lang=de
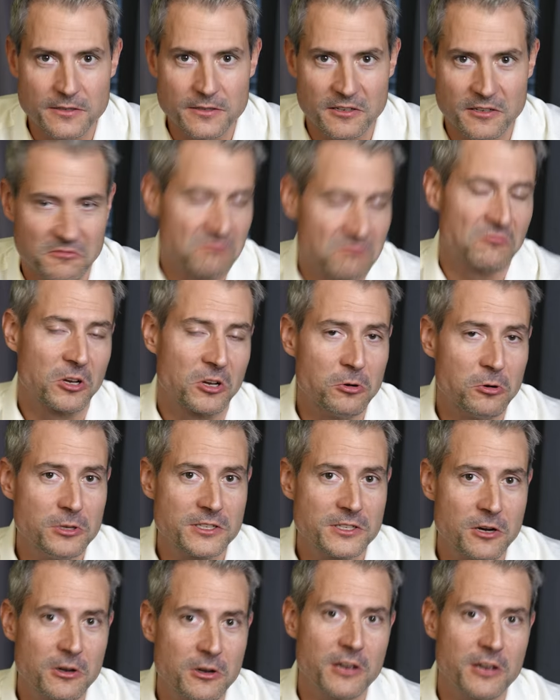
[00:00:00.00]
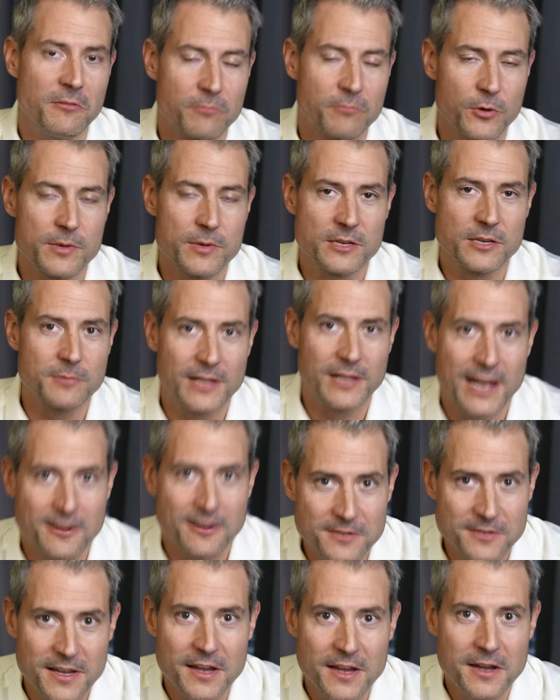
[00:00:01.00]
sind. Coole Sache, probier es mal aus,
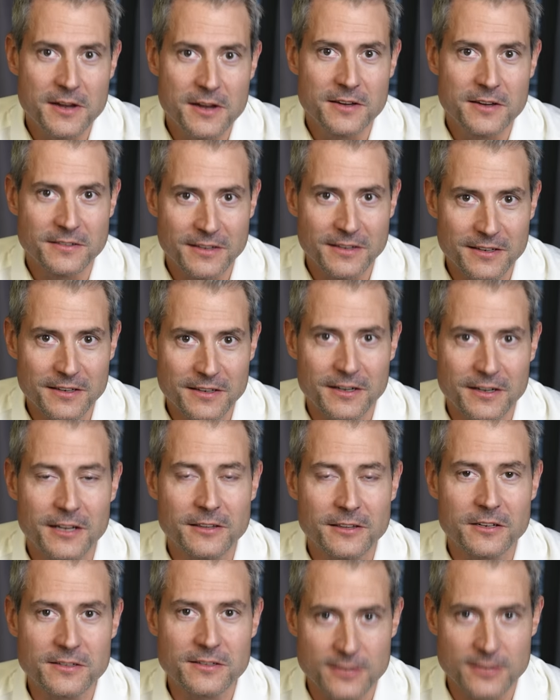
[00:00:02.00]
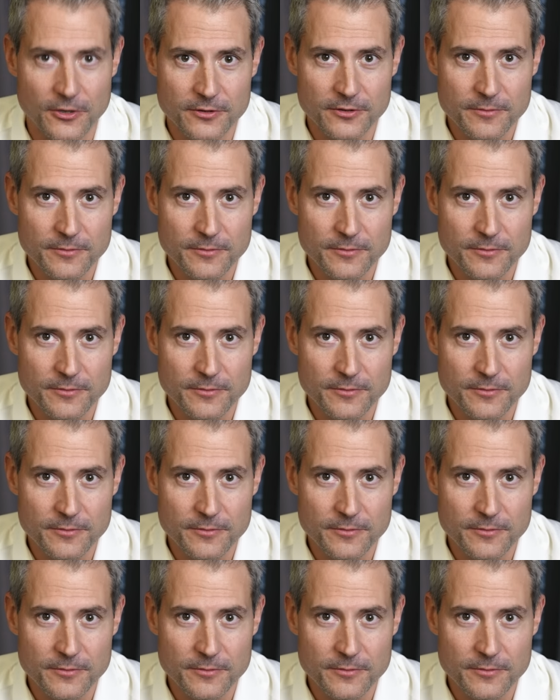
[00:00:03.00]
sicher interessant.